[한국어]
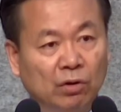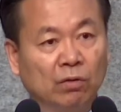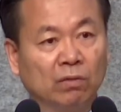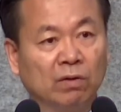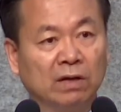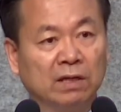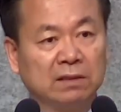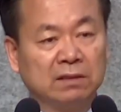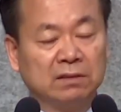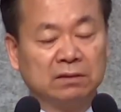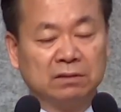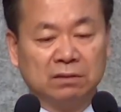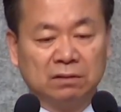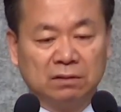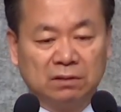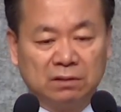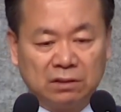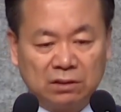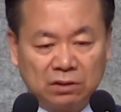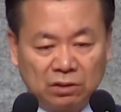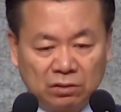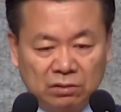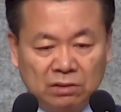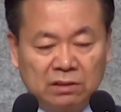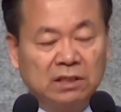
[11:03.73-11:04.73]
가서
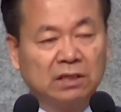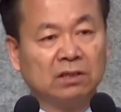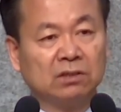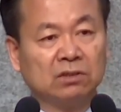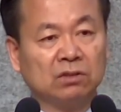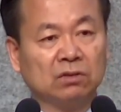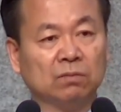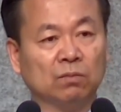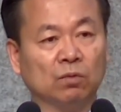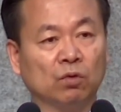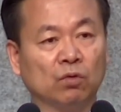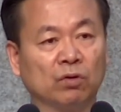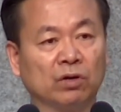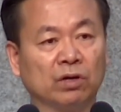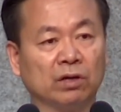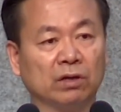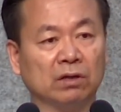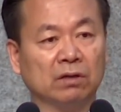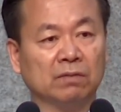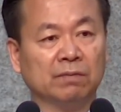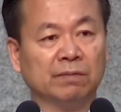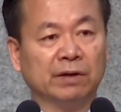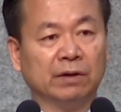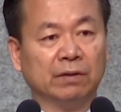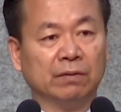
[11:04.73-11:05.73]
현장에서
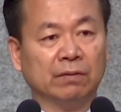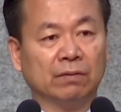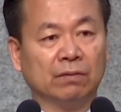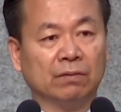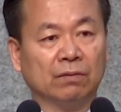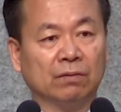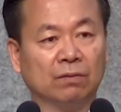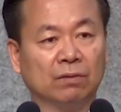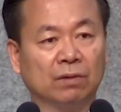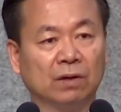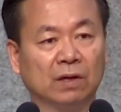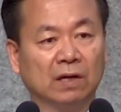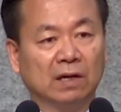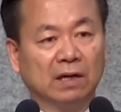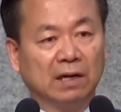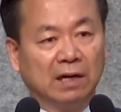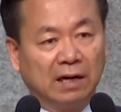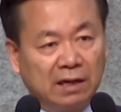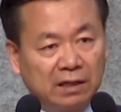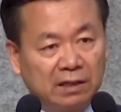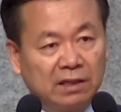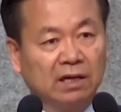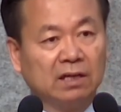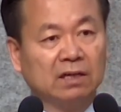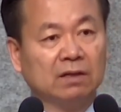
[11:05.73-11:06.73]
목회를 배우고
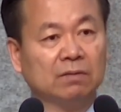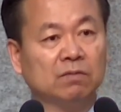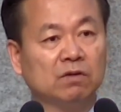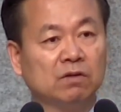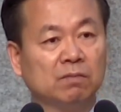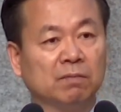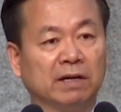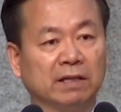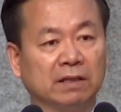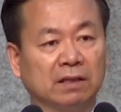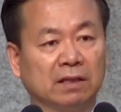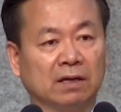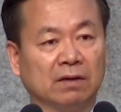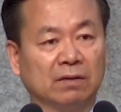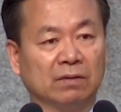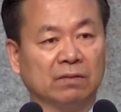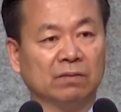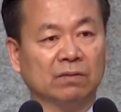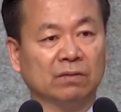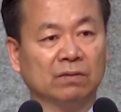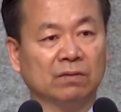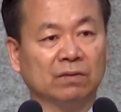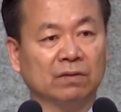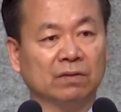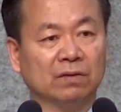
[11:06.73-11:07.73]
하나님을
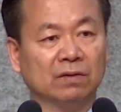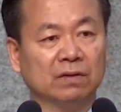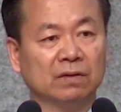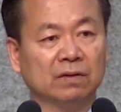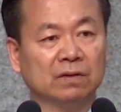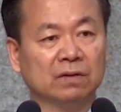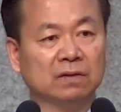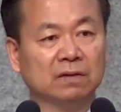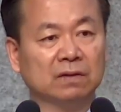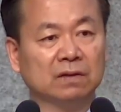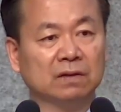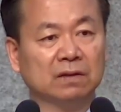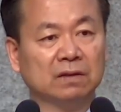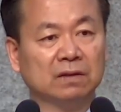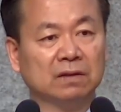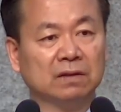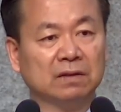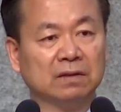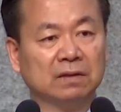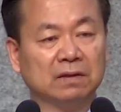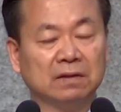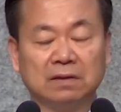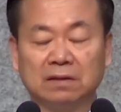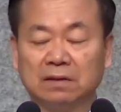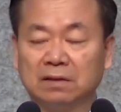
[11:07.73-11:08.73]
만나고 어?
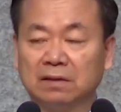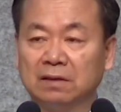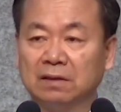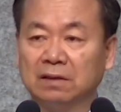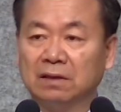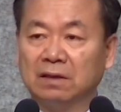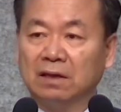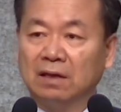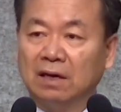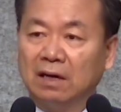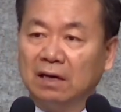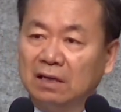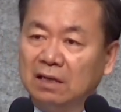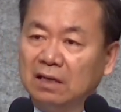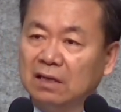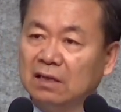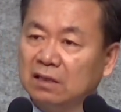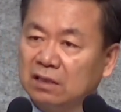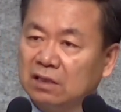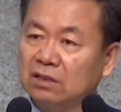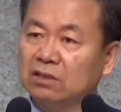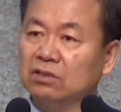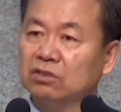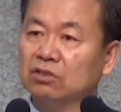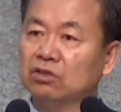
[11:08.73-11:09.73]

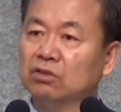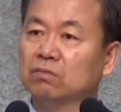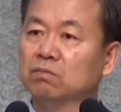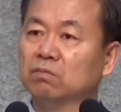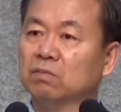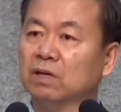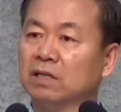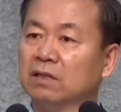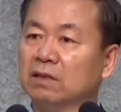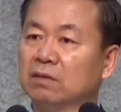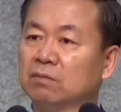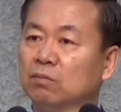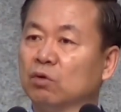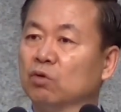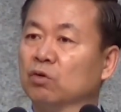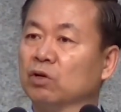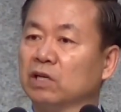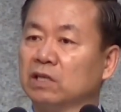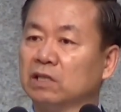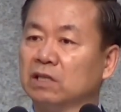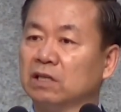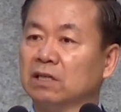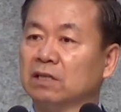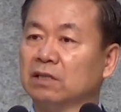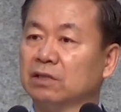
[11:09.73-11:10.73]
하나님께 쓰임 받는
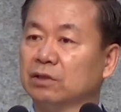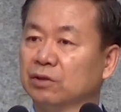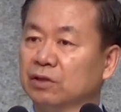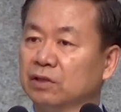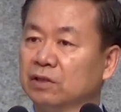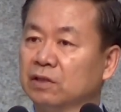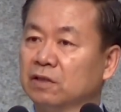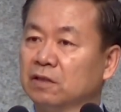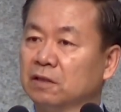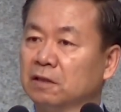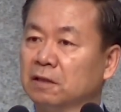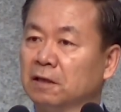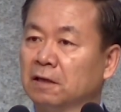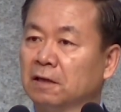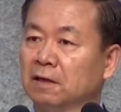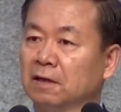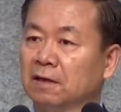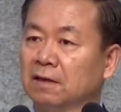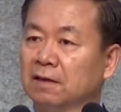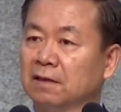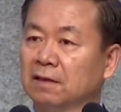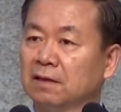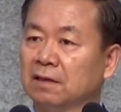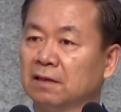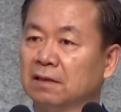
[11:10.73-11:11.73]
목회자가 되어야
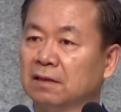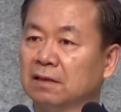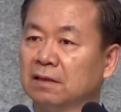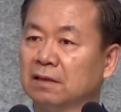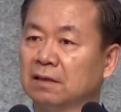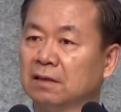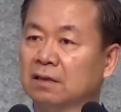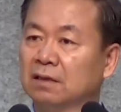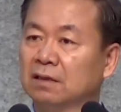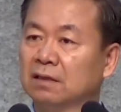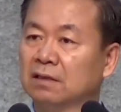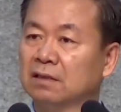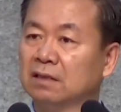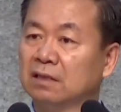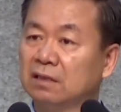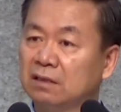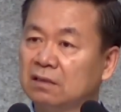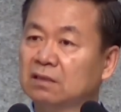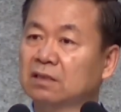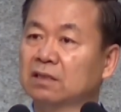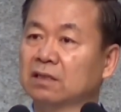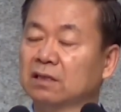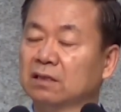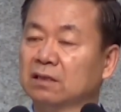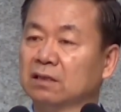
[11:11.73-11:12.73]
된다. 제가
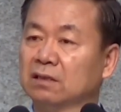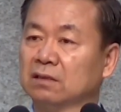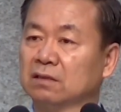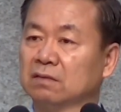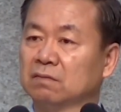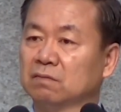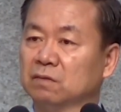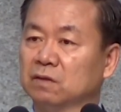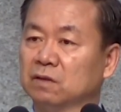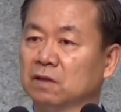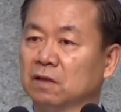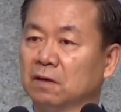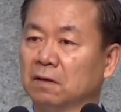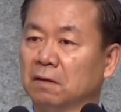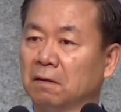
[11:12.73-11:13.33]
그 얘기를 했습니다.